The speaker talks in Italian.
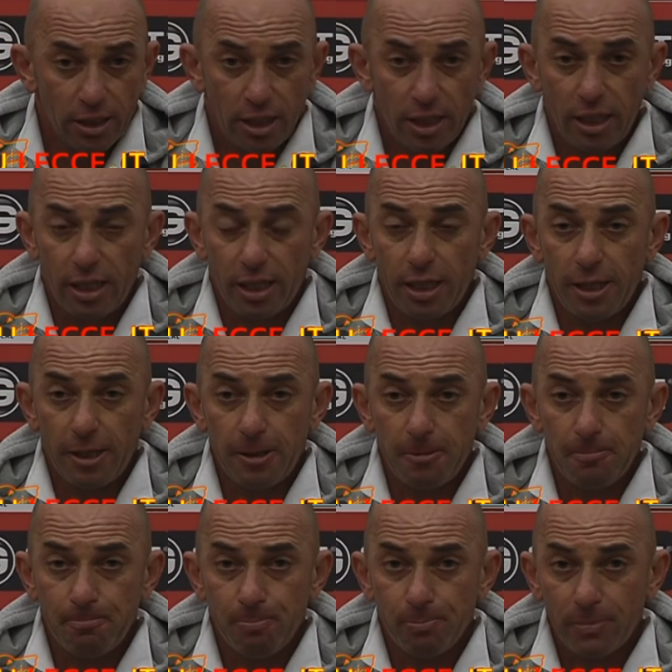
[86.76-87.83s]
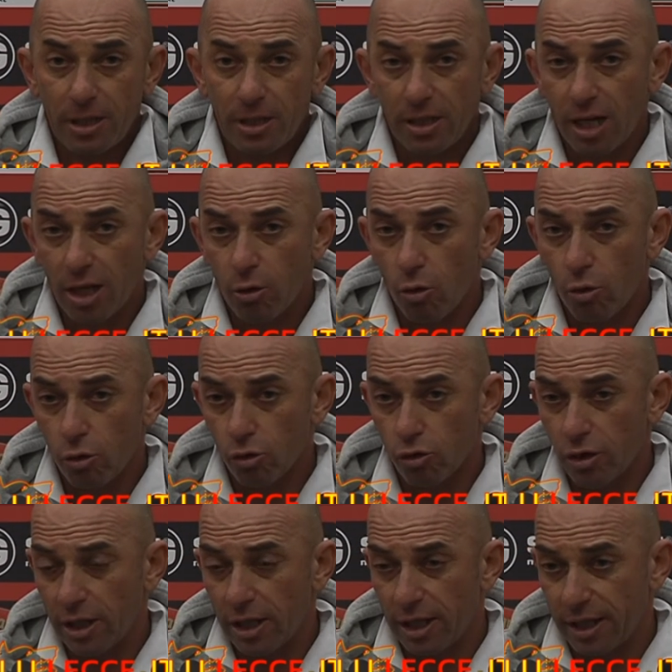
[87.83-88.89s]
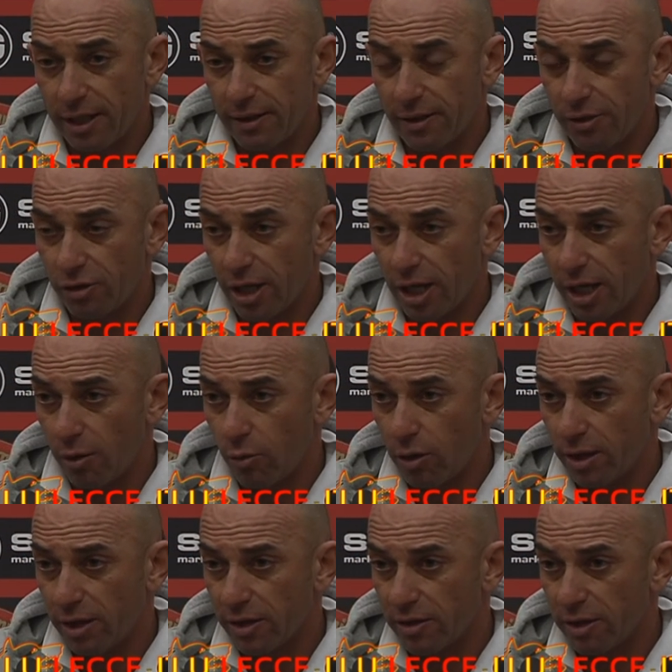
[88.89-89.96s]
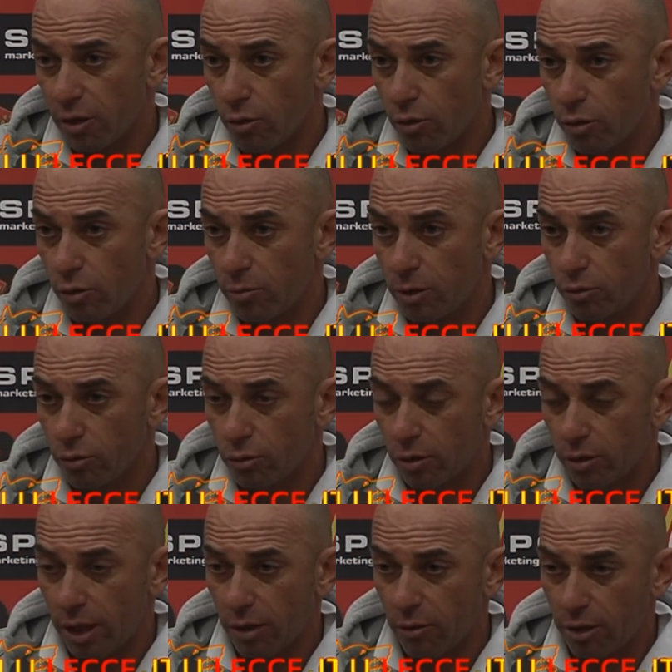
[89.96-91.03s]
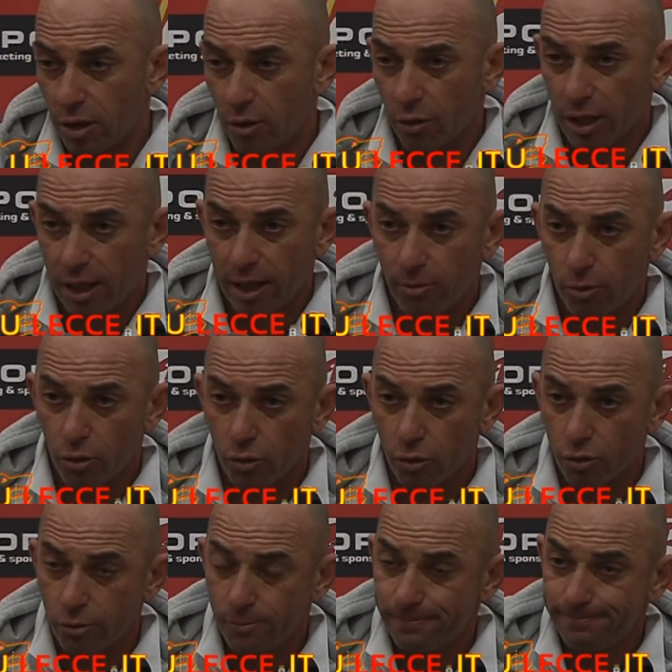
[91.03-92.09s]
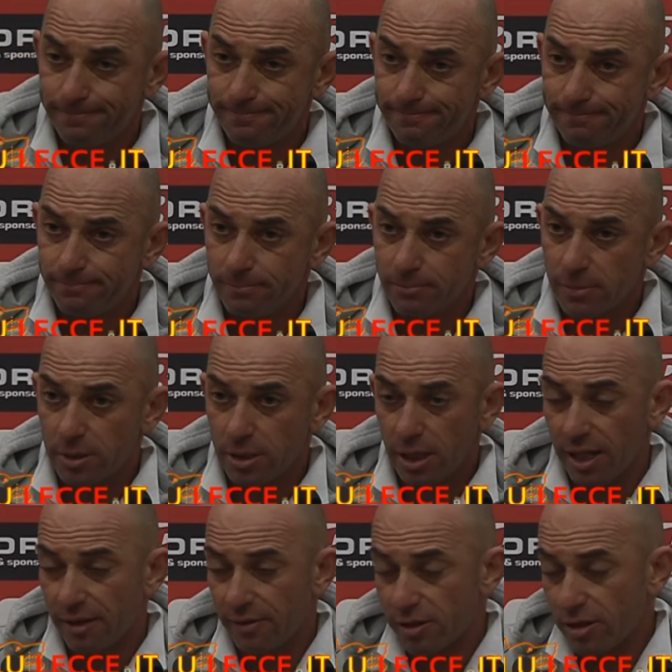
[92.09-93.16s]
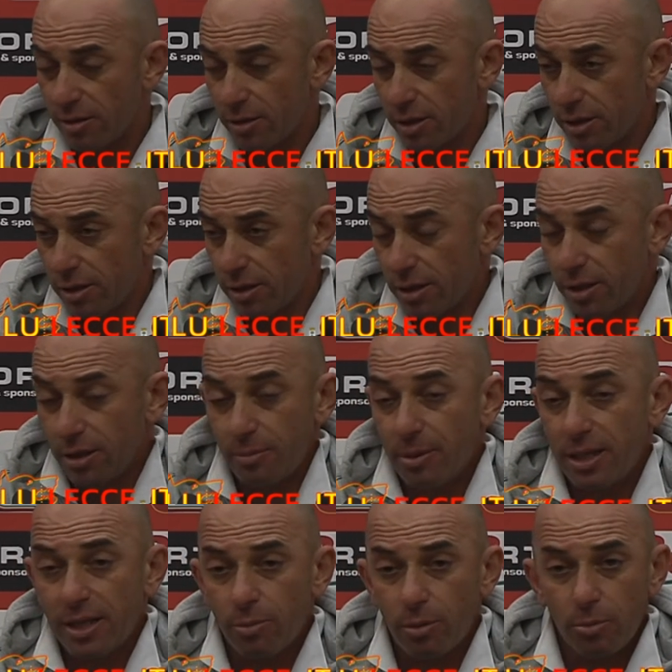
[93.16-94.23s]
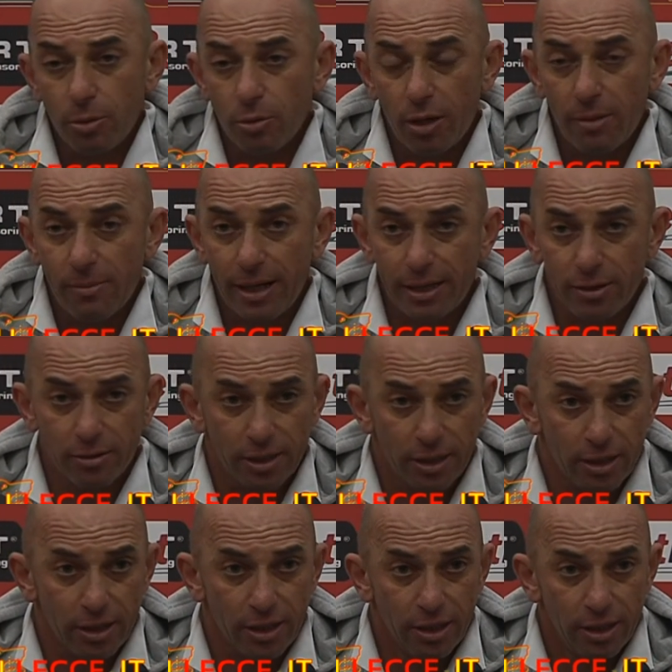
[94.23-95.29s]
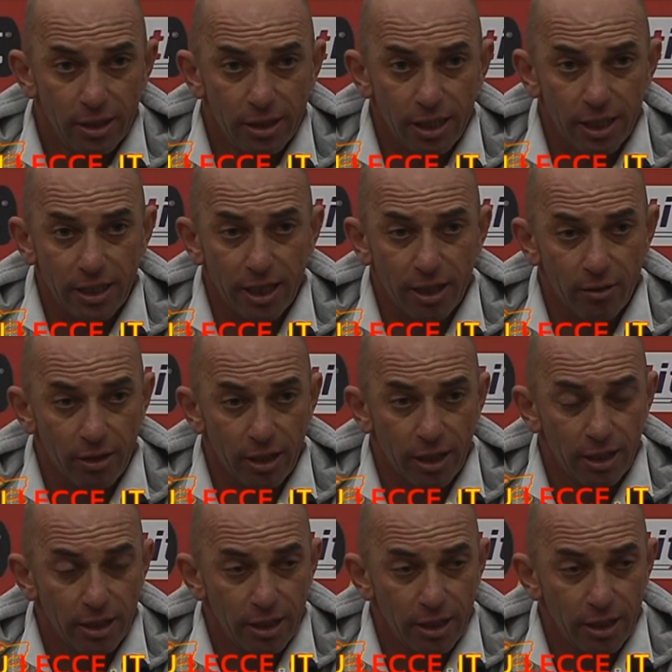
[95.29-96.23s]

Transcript: E mm, nelle conclusioni della rete c'è quella del secondo minuto che è un rigore clamoroso. Trevisan eh, prende proprio con la mano e è chiaro che